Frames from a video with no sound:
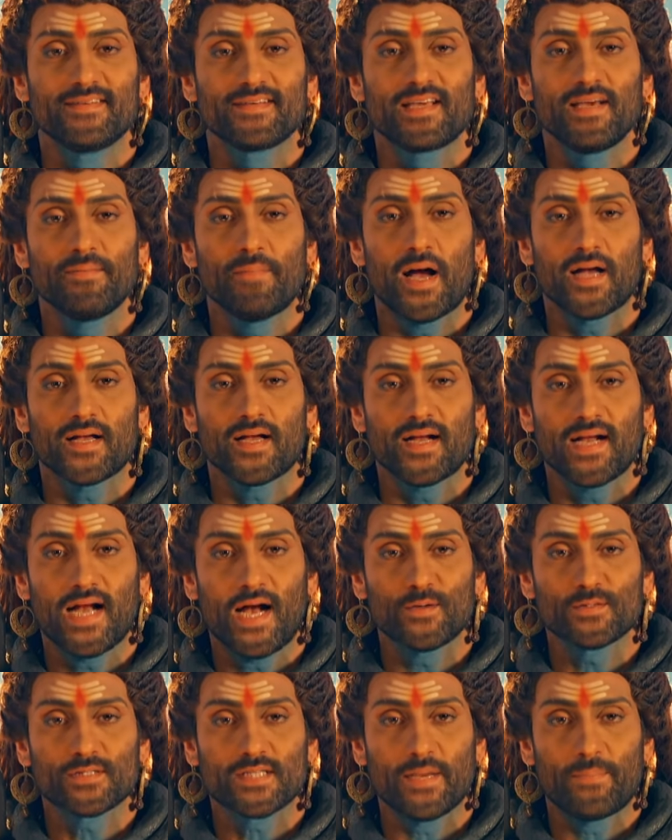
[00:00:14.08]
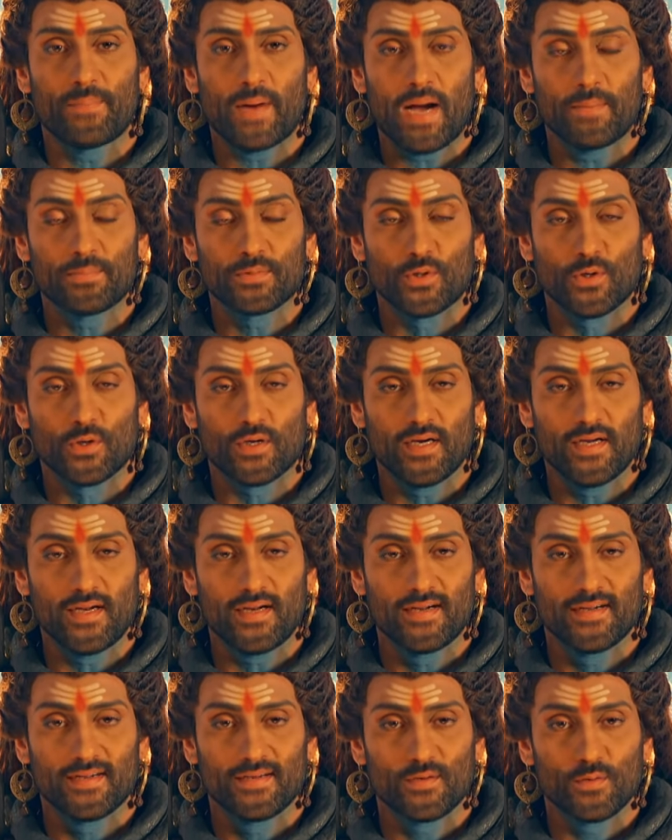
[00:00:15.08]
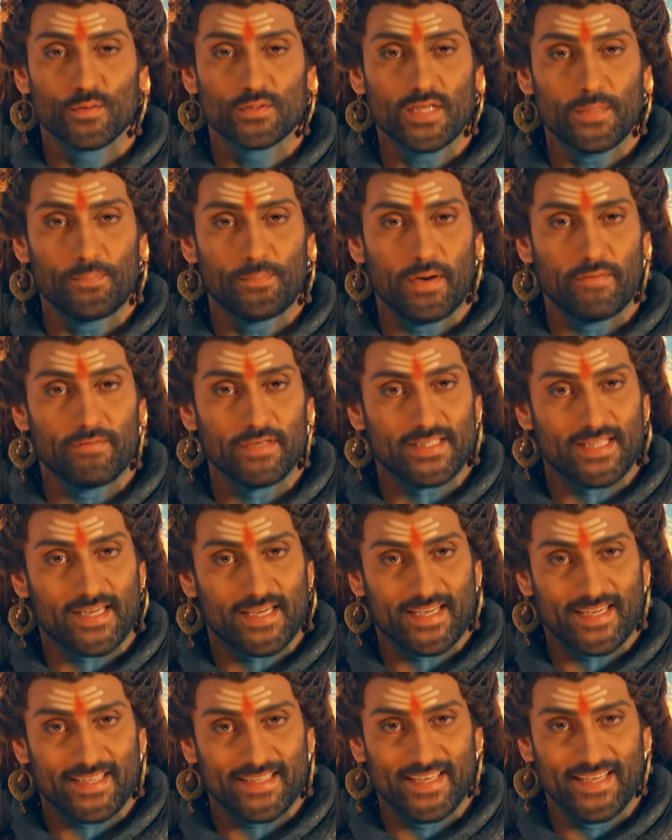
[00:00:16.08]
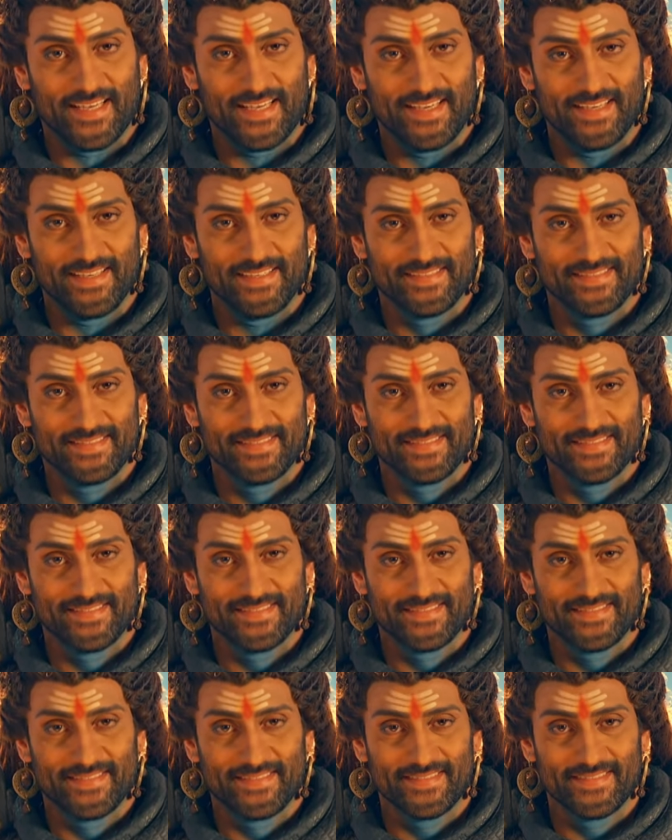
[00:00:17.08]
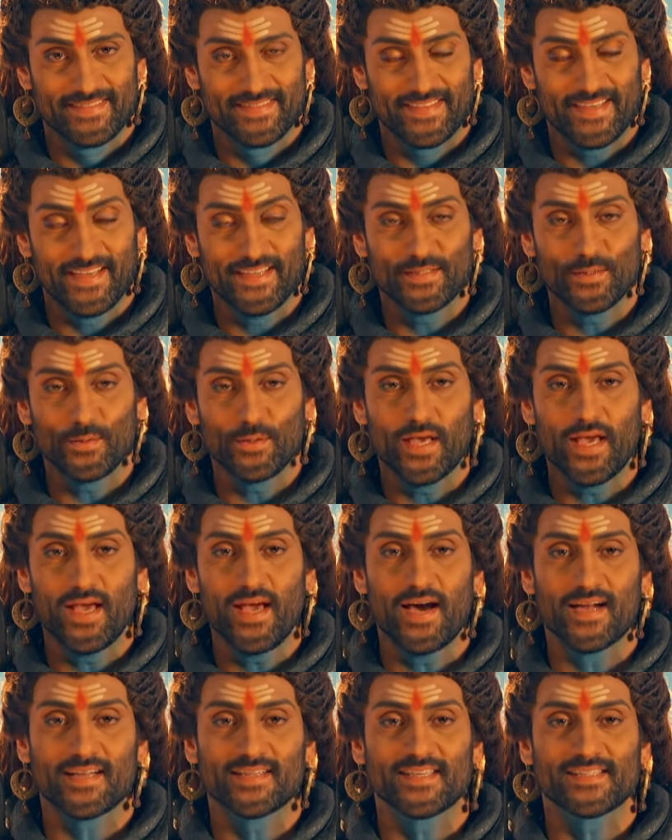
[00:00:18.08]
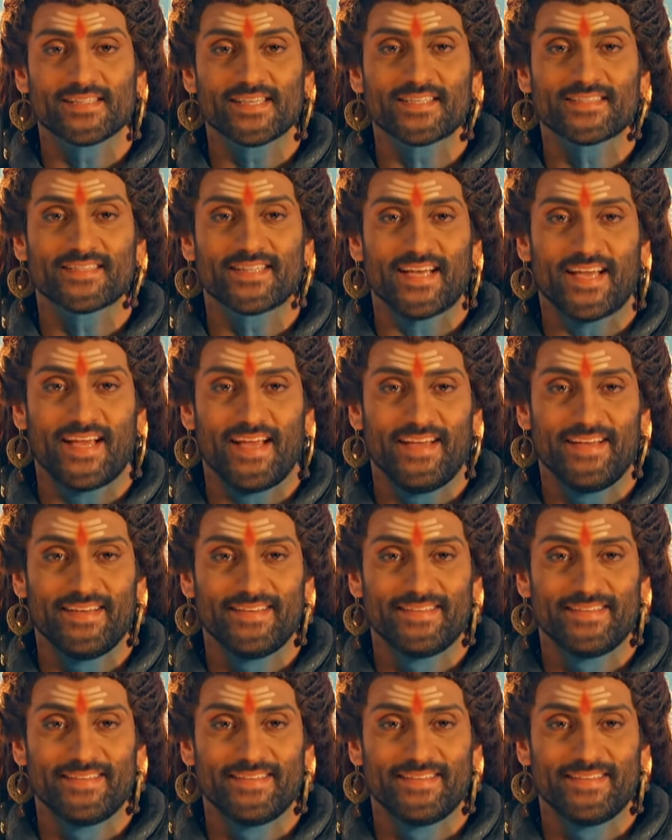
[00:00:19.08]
कि माँ गंगा उसके पाप धोकर उसे पवित्र कर देंगी किंतु यह अर्थ सत्य है